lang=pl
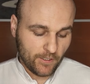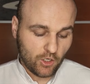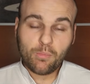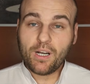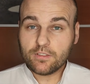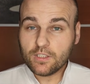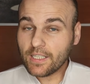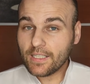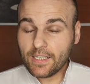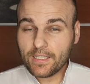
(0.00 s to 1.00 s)
Obawy
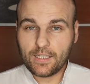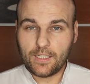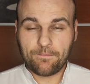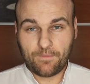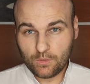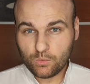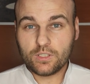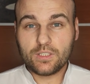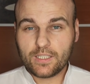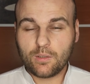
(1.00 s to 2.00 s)
Leclerca, który
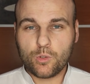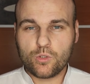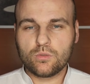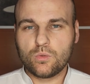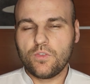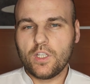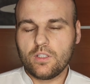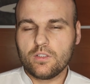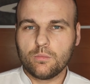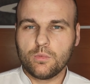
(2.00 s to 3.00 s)
tak na początku
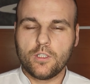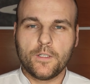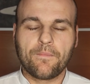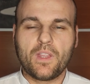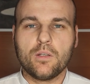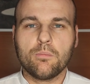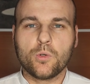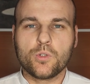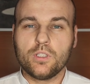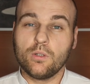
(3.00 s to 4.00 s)
świetnie sobie e,
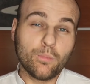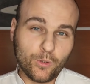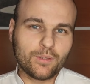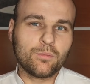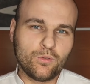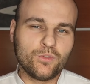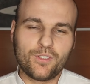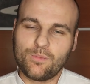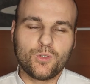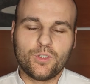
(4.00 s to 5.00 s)
poczynał, potem
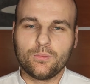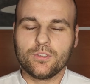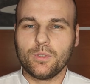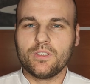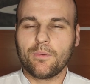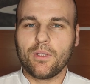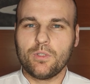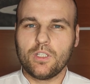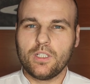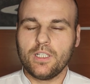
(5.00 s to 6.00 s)
również poczynał sobie całkiem
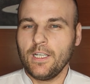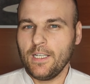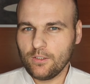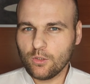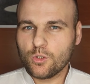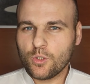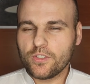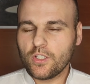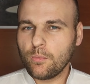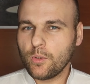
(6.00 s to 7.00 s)
nieźle,
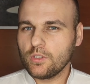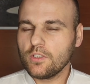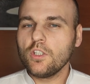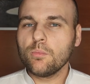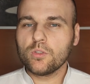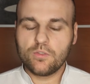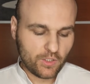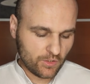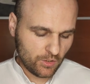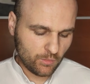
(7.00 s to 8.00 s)
dotyczące opon nie
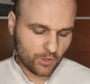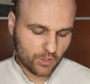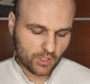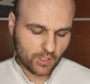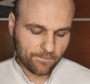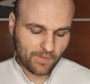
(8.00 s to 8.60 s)
potwierdziły się.